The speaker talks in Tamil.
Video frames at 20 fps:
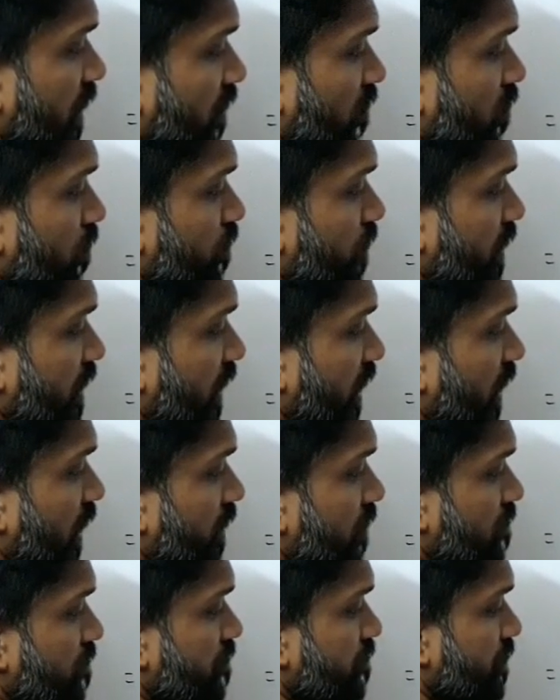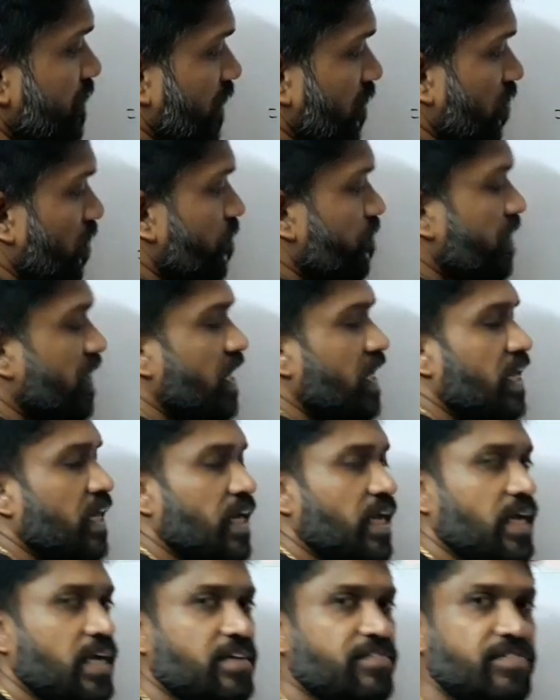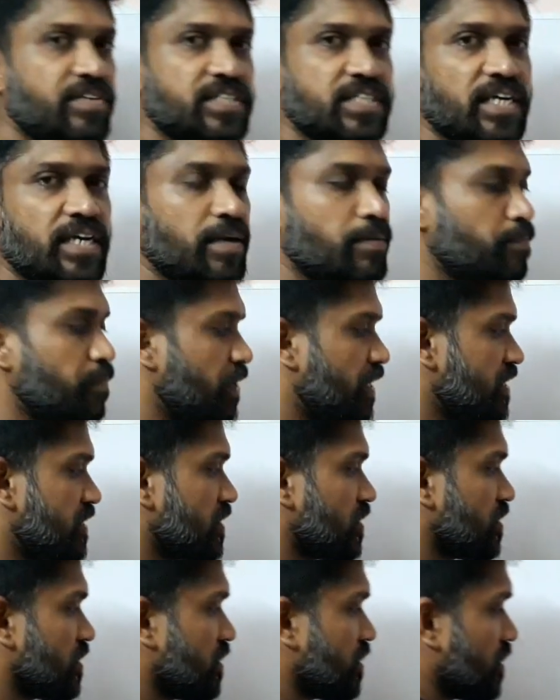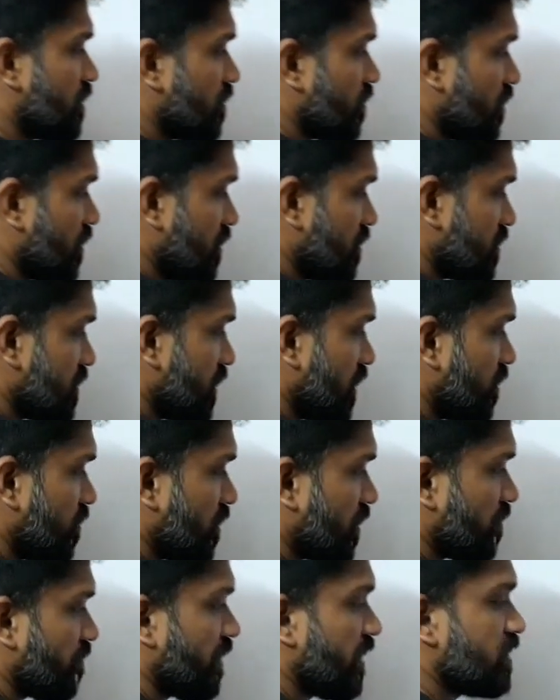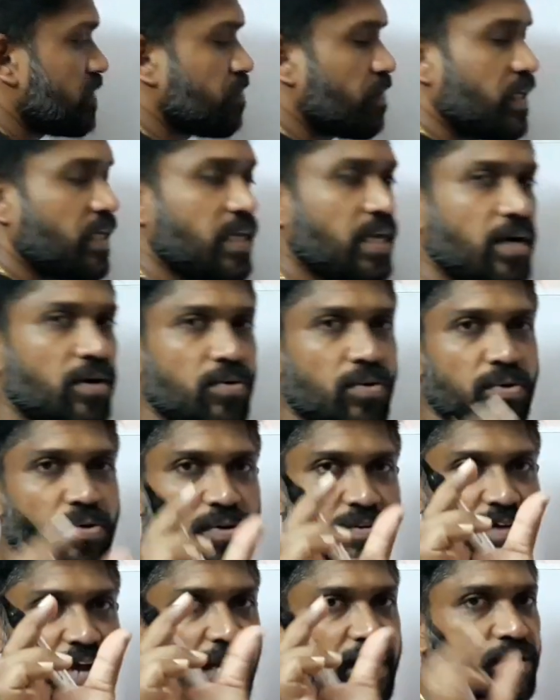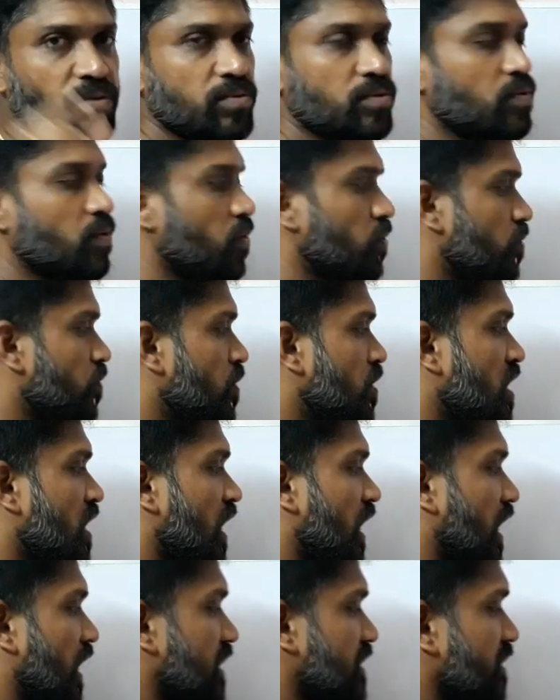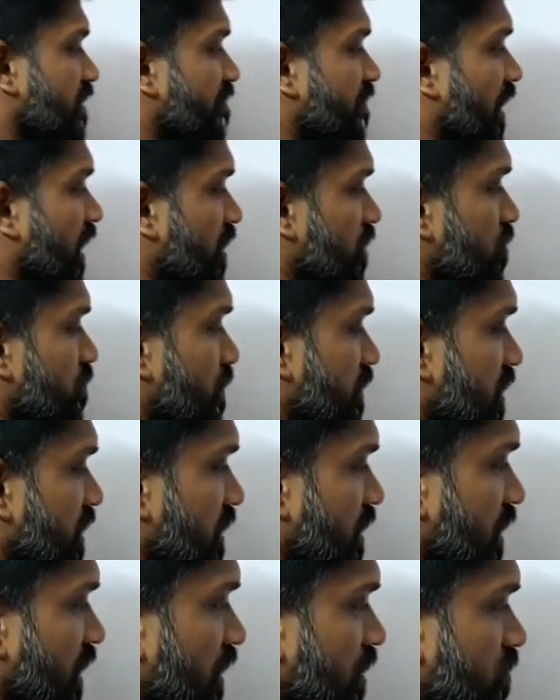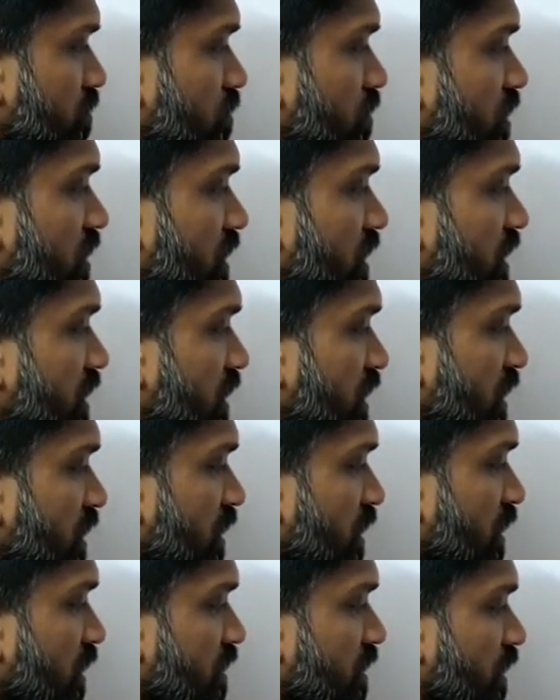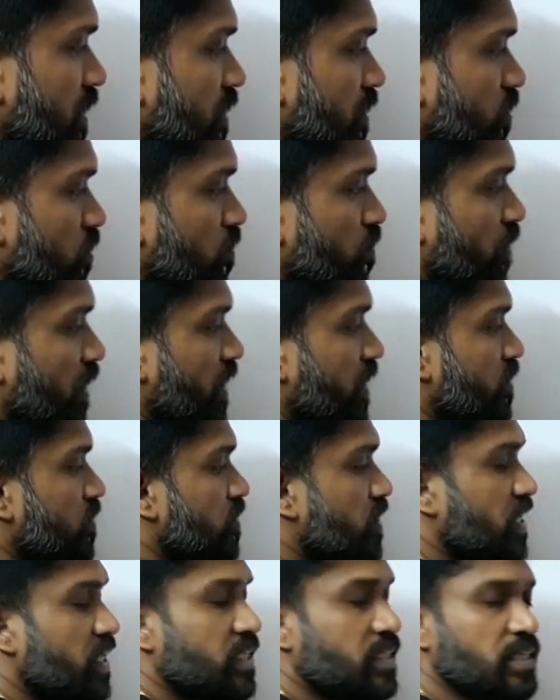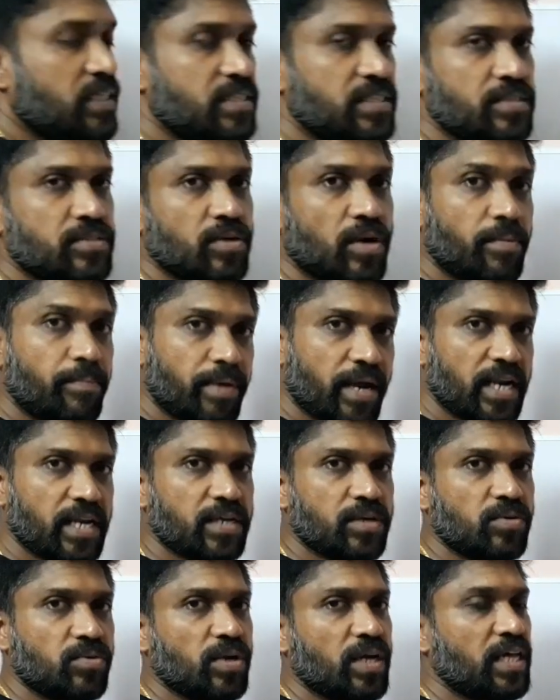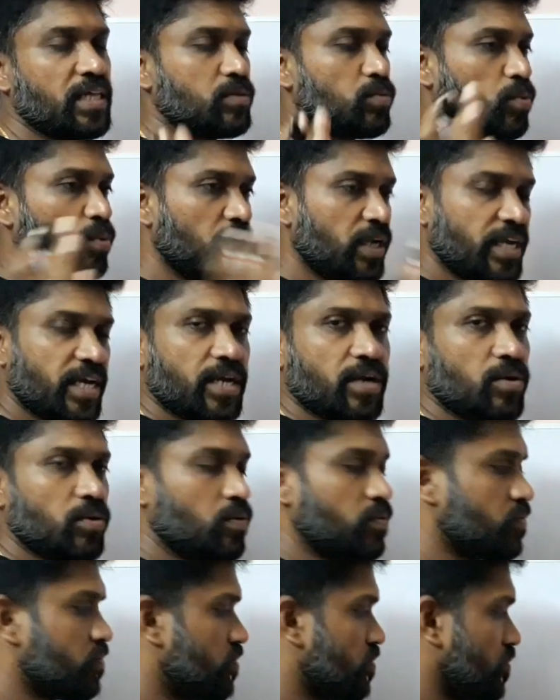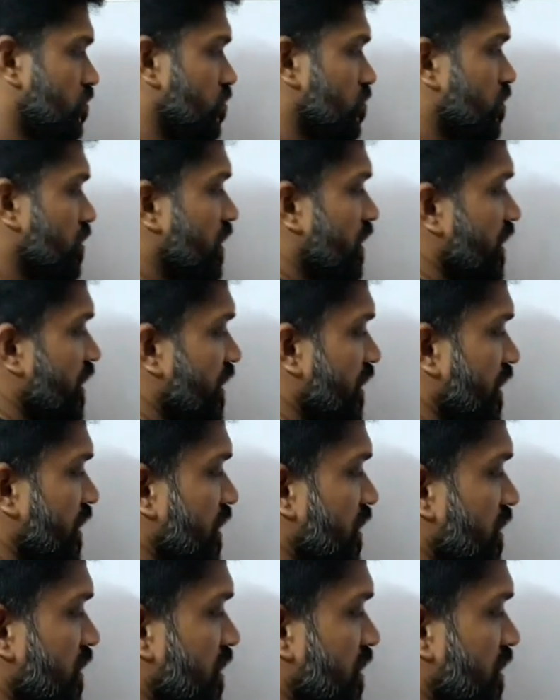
எவாப்ரேட்டரில் எவாப்ரேட்டில் இருக்கிற ரெஃப்ரிஜரன் டெம்பரேச்சரு சில்லு வாட்டர் மைனஸ் பண்ணிங்கன்னா உங்களுக்கு ஒரு வேல்யூ ஒன்று வரும் அந்த வேல்யூ பார்த்திங்கன்னா உங்களுக்கு த்ரீ டூ பாயிண்ட் டூ டிகிரி செல்சியஸோட மேலே இருக்கக்கூடாது அதுக்குள்ளேயே இருக்கணும் ஒன் டிகிரி